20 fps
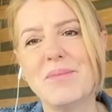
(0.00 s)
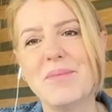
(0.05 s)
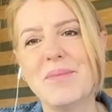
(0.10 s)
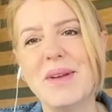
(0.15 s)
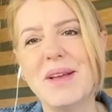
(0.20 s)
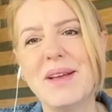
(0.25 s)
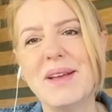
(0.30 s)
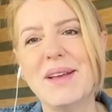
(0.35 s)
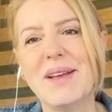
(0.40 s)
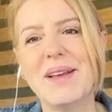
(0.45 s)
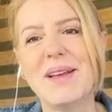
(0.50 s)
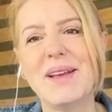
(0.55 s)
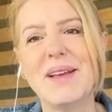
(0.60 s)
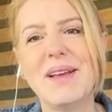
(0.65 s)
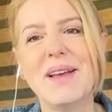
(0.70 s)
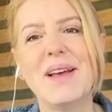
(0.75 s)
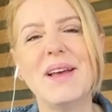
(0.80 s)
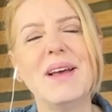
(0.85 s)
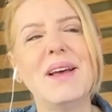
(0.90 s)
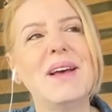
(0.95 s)
e,
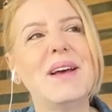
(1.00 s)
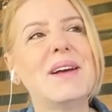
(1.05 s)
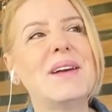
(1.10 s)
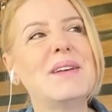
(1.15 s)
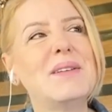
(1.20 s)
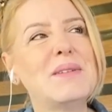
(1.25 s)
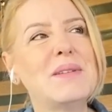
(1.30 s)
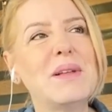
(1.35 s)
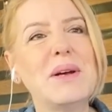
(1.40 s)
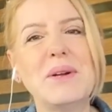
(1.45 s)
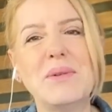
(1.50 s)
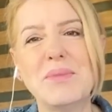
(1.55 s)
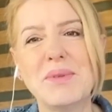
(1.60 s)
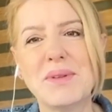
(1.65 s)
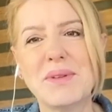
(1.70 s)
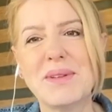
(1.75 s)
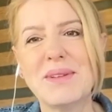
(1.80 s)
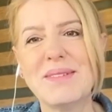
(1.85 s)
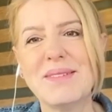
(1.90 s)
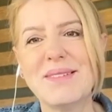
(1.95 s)

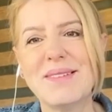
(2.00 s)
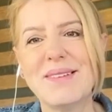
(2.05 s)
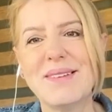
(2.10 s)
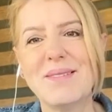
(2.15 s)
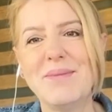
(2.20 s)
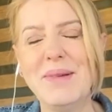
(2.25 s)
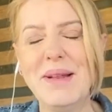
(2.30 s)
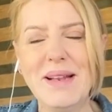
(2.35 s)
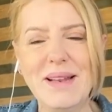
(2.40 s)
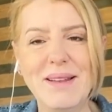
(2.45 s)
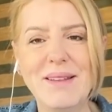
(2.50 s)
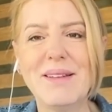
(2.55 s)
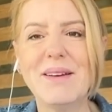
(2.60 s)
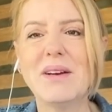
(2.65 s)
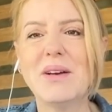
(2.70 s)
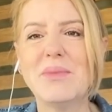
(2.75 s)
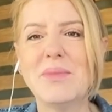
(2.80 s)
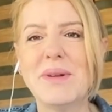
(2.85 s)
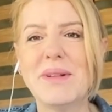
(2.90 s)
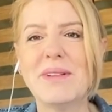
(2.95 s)
kızlarımızın milli
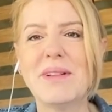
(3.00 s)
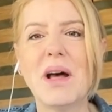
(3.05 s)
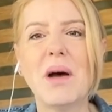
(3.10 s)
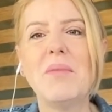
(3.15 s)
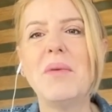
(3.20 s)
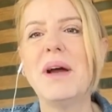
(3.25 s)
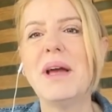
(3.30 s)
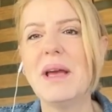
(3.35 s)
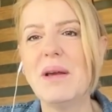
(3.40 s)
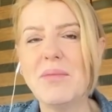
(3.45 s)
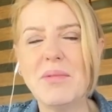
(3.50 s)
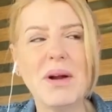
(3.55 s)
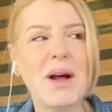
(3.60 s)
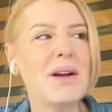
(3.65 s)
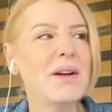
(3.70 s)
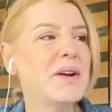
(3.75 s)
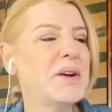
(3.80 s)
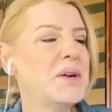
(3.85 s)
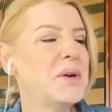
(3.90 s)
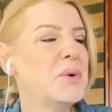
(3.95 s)
takımında ama
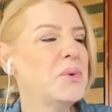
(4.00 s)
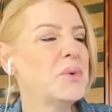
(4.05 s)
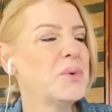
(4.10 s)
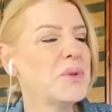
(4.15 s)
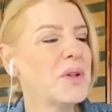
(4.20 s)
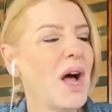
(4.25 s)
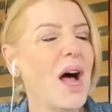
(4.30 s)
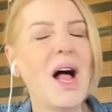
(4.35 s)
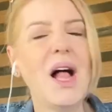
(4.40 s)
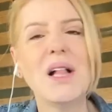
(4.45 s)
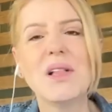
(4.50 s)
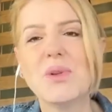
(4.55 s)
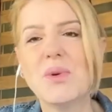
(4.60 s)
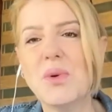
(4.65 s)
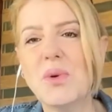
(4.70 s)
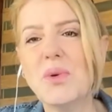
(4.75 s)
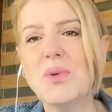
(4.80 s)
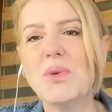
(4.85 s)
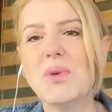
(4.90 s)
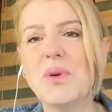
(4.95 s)
Ebrar Karakurt aldı
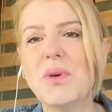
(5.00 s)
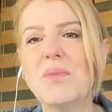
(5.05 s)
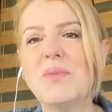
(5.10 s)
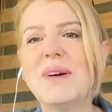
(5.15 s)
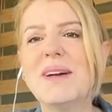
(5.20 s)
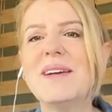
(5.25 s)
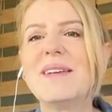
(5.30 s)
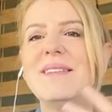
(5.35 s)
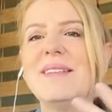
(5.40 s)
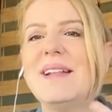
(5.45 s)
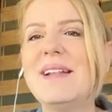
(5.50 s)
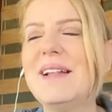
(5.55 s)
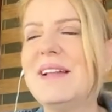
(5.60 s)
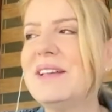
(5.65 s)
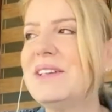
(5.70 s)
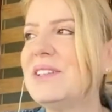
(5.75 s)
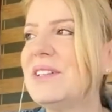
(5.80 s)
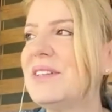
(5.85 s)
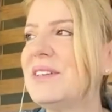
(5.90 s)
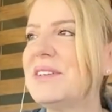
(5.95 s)
onu
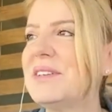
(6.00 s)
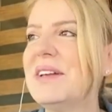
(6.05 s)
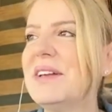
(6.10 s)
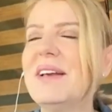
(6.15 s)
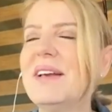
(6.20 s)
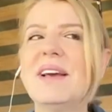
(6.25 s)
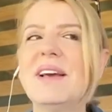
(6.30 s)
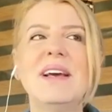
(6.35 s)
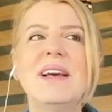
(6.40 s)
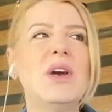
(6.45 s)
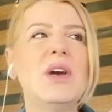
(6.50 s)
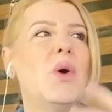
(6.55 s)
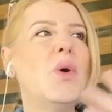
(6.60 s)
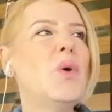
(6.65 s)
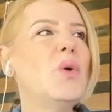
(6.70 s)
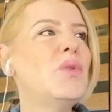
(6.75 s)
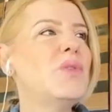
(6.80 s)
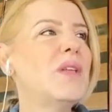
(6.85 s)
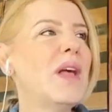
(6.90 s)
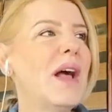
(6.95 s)
magazinleştirdi.
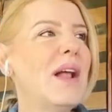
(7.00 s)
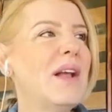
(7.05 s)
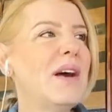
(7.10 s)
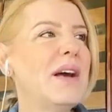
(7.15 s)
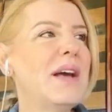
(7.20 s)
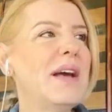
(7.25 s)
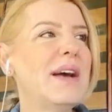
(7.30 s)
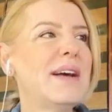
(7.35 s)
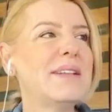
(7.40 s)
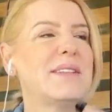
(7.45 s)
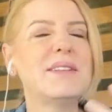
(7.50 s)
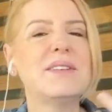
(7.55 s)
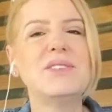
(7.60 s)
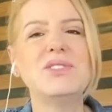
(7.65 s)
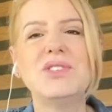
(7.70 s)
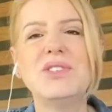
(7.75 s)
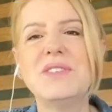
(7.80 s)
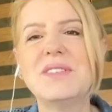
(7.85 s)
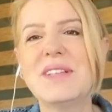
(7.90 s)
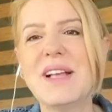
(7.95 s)
Özel
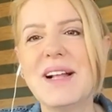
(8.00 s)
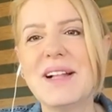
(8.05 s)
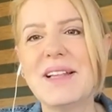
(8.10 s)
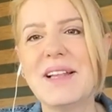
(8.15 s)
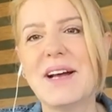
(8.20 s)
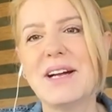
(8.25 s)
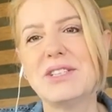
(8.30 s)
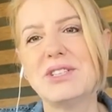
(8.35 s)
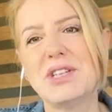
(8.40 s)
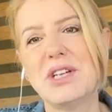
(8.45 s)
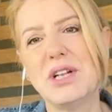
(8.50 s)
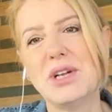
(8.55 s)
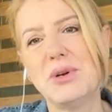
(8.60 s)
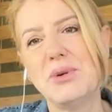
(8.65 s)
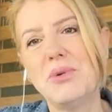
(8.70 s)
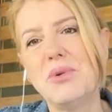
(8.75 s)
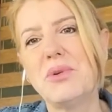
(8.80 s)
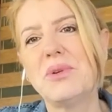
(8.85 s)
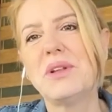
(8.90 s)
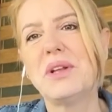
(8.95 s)
hayatı, cinsel
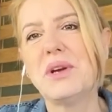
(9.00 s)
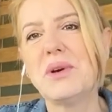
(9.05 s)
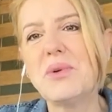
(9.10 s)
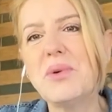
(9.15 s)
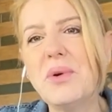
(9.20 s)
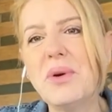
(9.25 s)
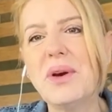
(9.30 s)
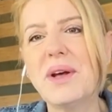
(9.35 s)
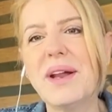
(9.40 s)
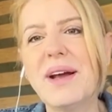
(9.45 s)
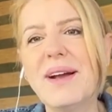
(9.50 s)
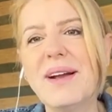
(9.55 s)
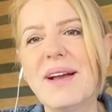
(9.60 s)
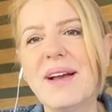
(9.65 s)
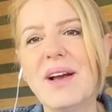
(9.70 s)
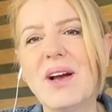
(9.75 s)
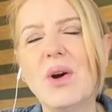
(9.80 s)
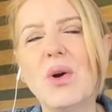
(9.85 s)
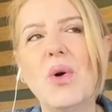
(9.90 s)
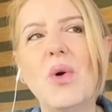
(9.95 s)
tercihlerini ortaya koyarak
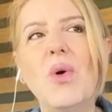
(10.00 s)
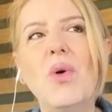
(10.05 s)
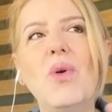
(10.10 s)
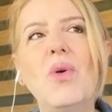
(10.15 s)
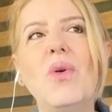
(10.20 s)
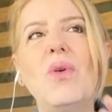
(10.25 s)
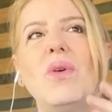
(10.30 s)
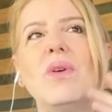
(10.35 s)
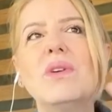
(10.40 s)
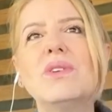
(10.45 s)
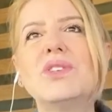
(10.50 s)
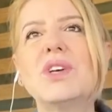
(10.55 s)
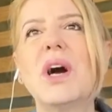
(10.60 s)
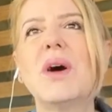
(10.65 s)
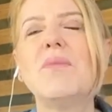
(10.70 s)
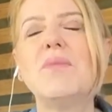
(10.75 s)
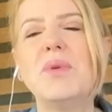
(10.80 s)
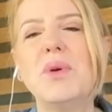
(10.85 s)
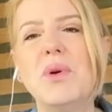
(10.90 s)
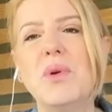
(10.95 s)
o
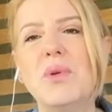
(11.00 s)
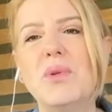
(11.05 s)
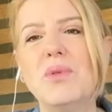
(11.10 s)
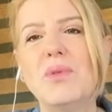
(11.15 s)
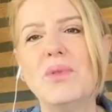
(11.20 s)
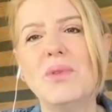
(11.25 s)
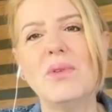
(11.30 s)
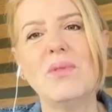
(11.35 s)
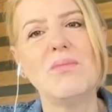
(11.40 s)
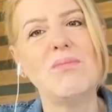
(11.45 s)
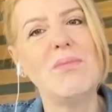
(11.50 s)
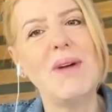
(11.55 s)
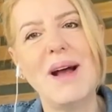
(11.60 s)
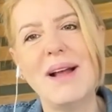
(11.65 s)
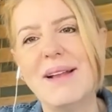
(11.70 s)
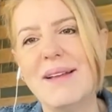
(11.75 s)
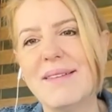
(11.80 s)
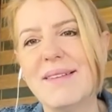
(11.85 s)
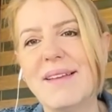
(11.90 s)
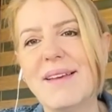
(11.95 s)
şampiyonluğu
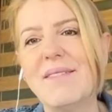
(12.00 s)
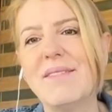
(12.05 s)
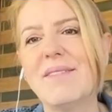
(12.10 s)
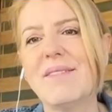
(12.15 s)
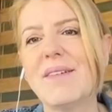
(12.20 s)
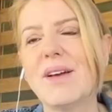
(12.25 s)
maalesef